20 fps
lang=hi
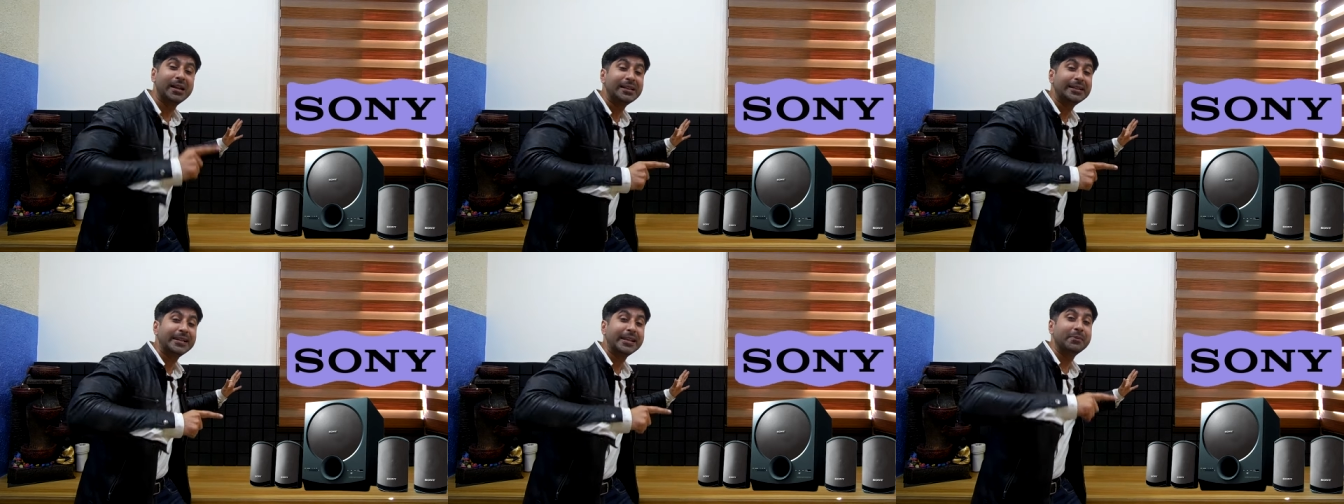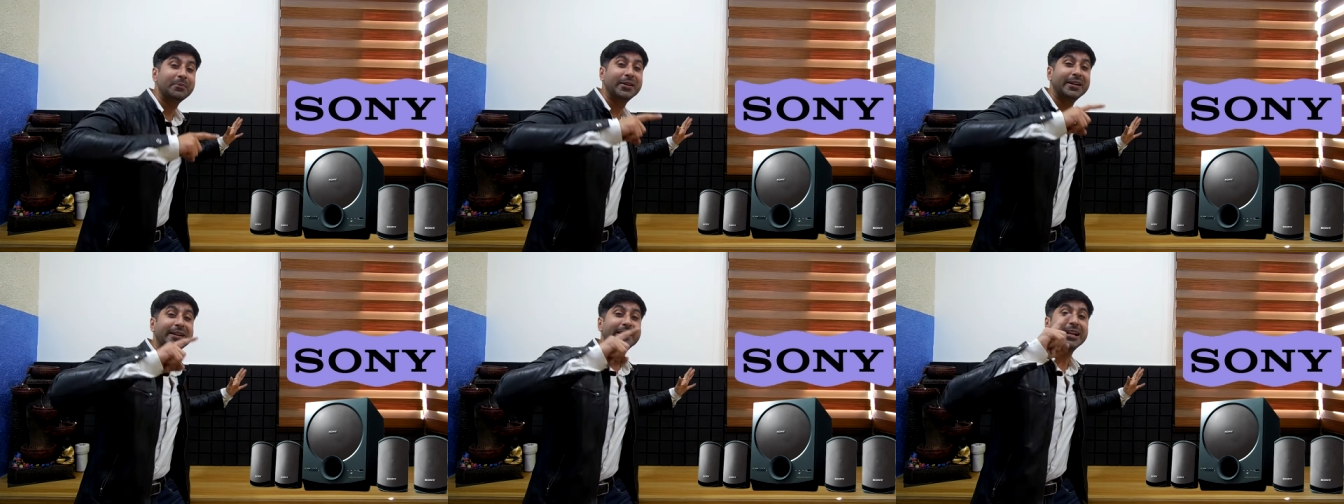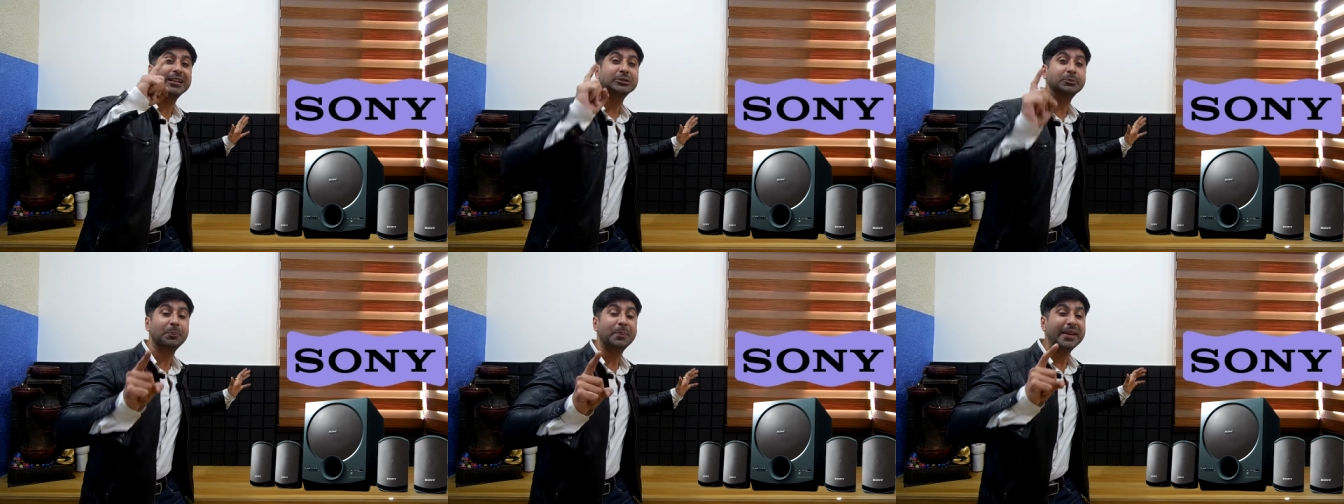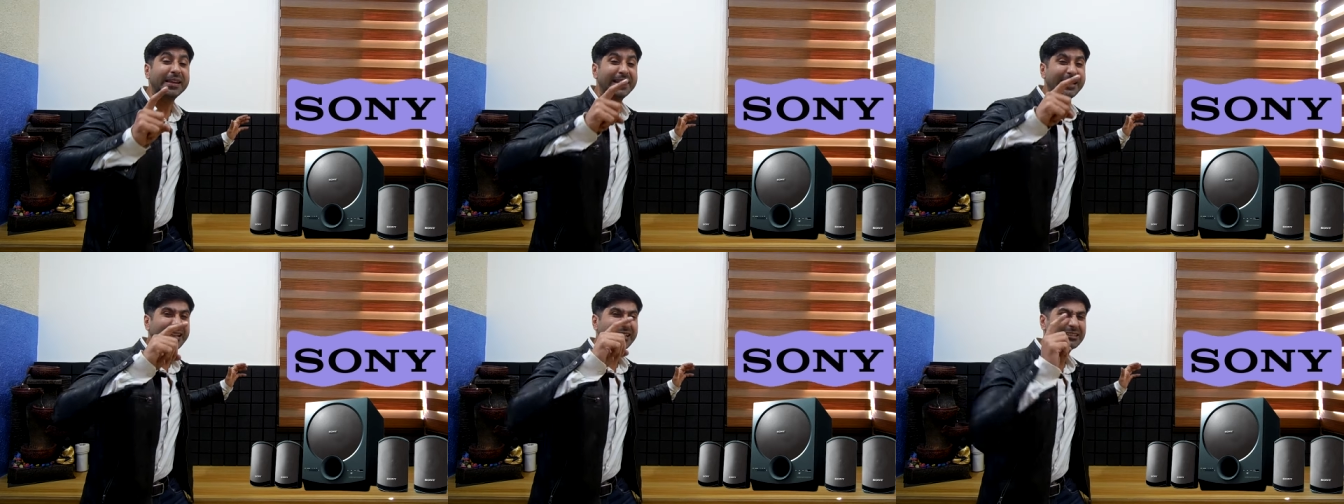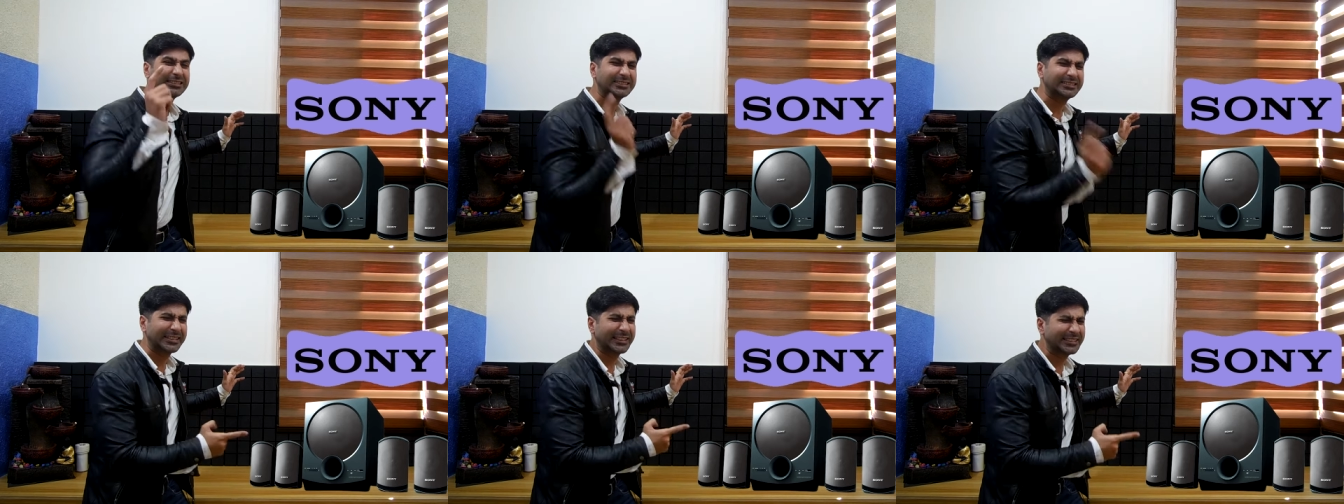मल्टीमीडिया
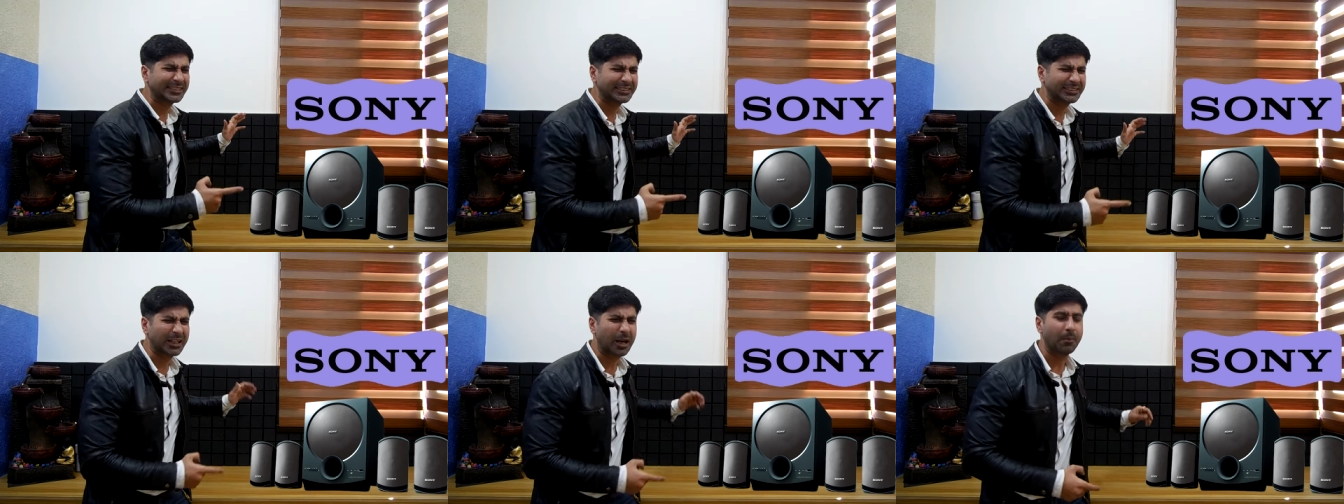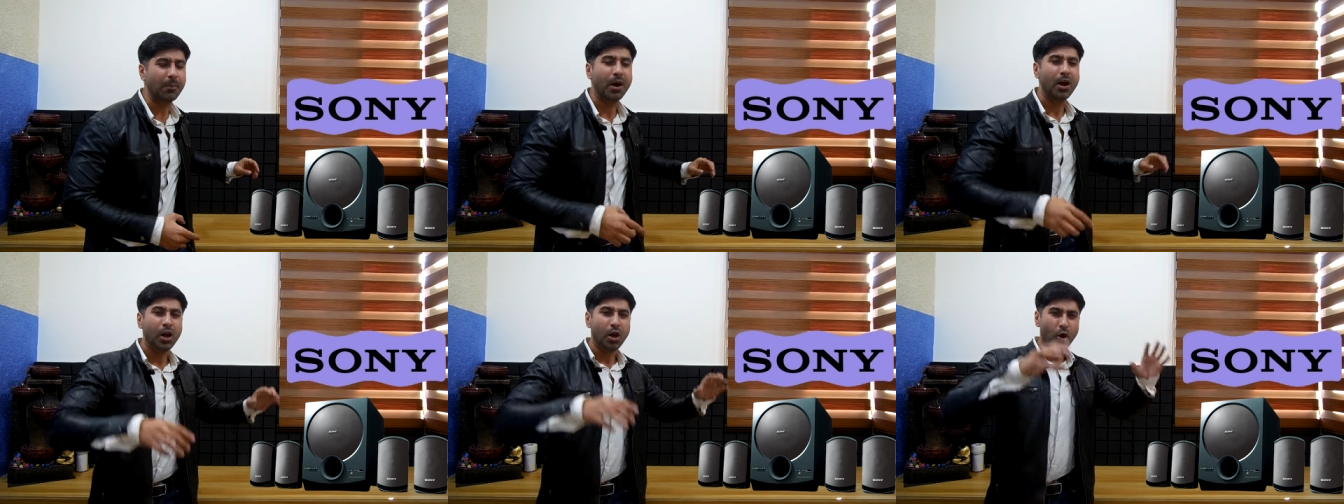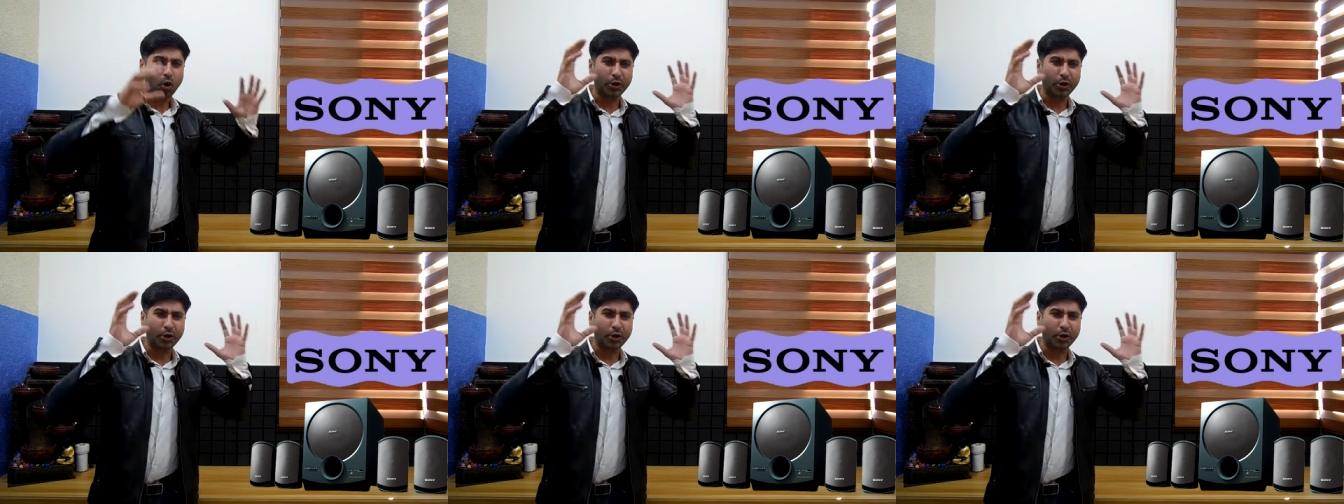स्पीकर सिस्टम